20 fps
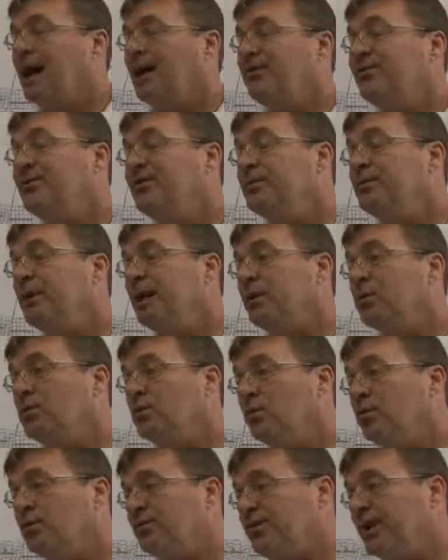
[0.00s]
a firmar um
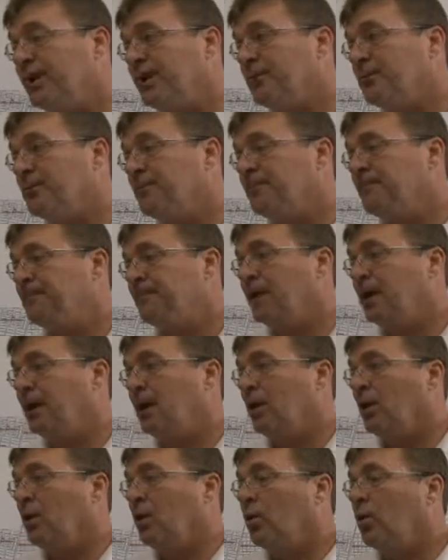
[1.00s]
convênio
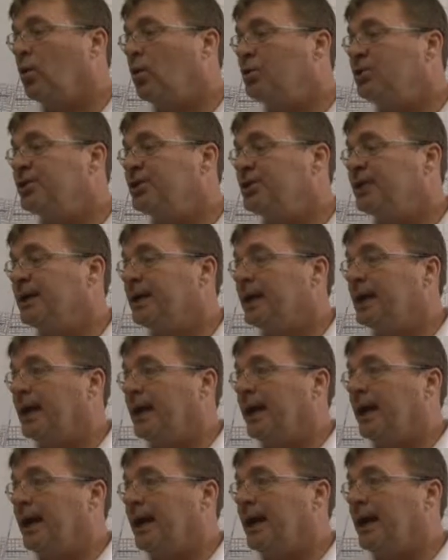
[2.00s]
onde
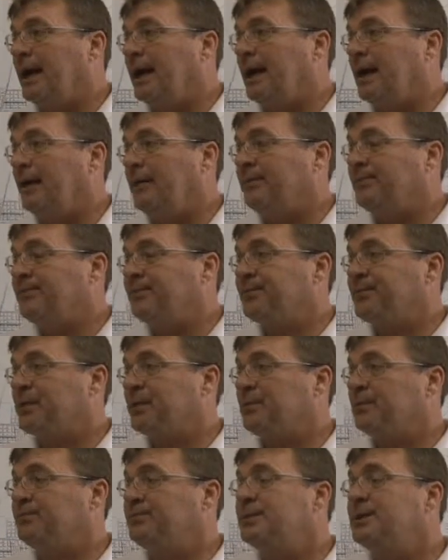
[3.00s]
é,
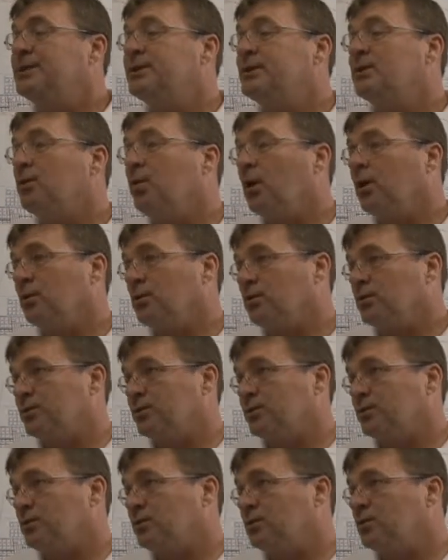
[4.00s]

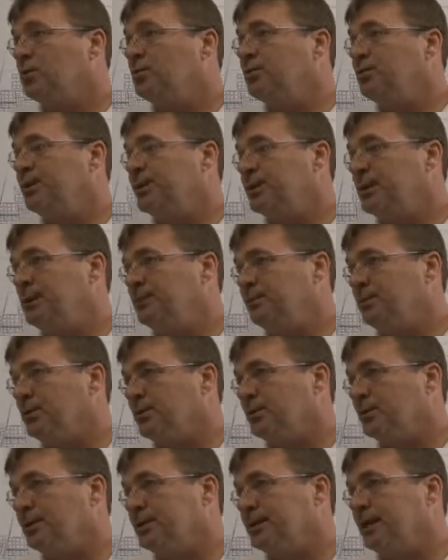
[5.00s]
psicólogos do município
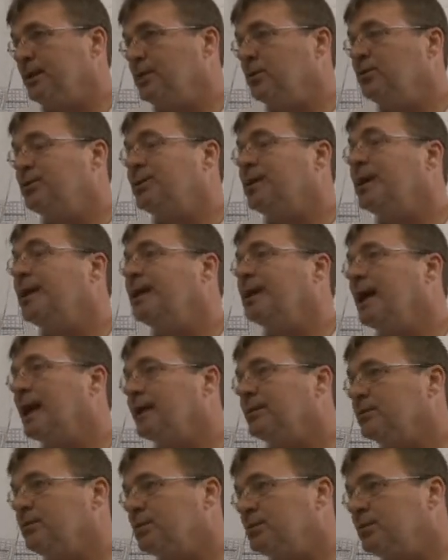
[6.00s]
serão
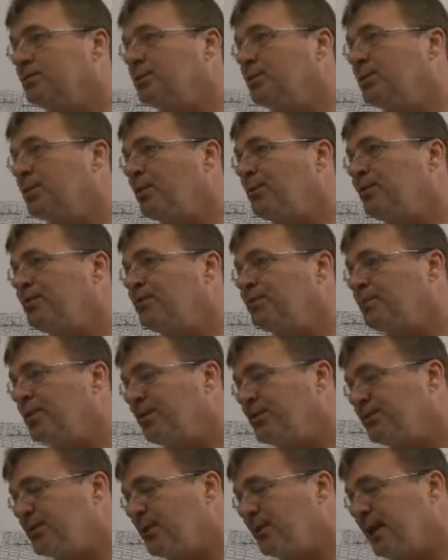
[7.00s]
treinados por
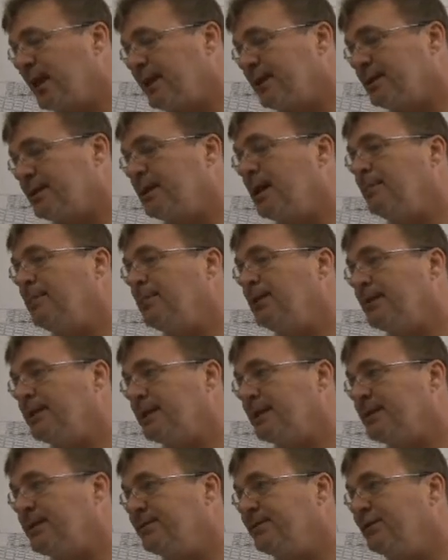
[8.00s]
profissionais da
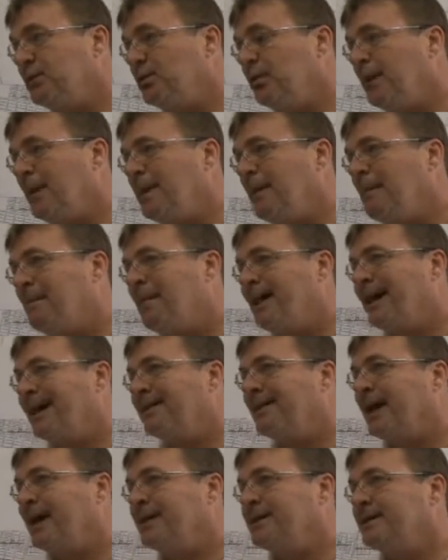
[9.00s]
Polícia Civil para
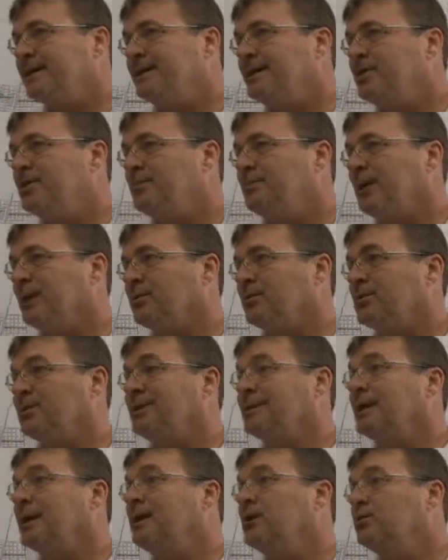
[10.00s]
dar esse atendimento,
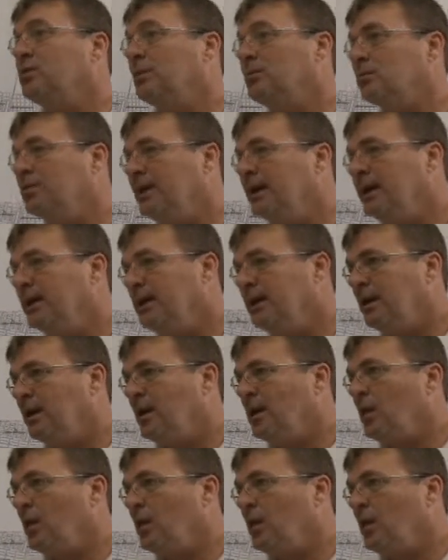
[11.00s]
tanto à mulher